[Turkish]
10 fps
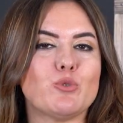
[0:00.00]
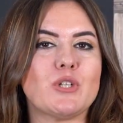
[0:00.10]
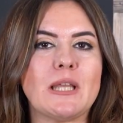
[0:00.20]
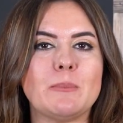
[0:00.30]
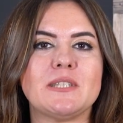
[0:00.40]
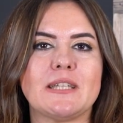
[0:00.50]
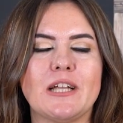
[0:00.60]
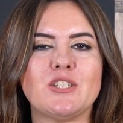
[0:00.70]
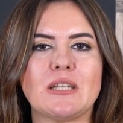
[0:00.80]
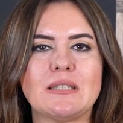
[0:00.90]
bunların hepsi
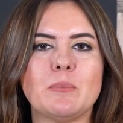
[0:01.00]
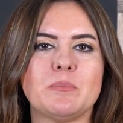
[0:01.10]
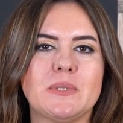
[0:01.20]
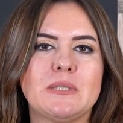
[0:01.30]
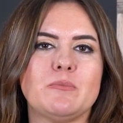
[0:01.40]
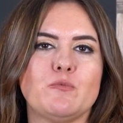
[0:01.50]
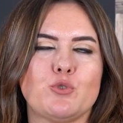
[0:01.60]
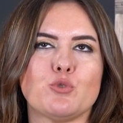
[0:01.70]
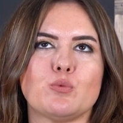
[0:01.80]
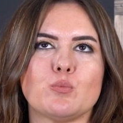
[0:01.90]
gerçekten bizim
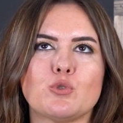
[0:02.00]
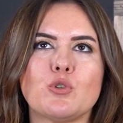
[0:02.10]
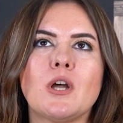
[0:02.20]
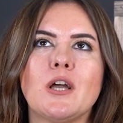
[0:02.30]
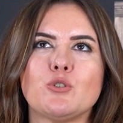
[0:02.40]
vücudumuzu